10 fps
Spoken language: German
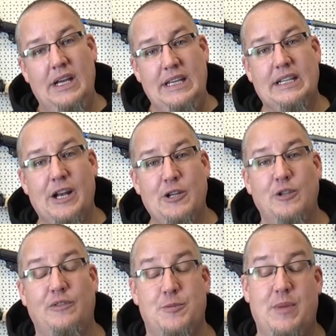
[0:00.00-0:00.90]
Ich kann euch
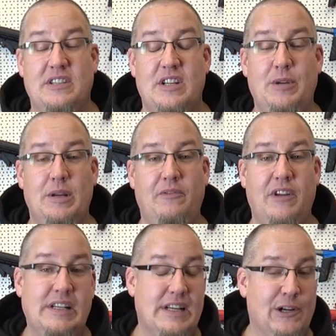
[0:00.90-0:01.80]
nur viel Spaß damit
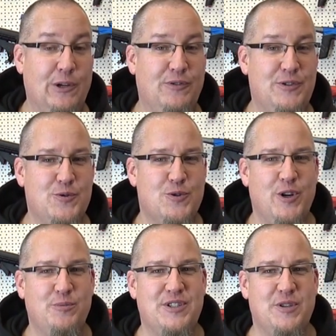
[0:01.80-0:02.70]
empfehlen. Danke euch fürs
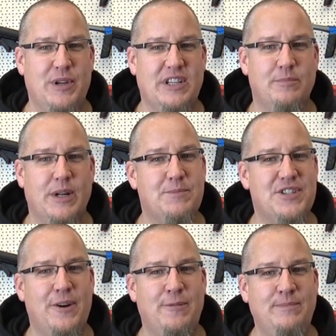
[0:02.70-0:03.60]
Zuschauen. Bis zum nächsten Mal.
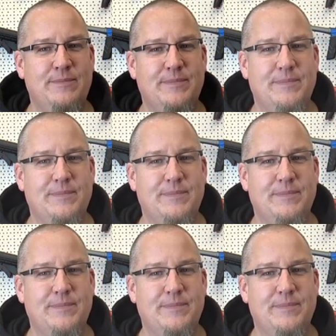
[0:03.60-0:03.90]
Ciao!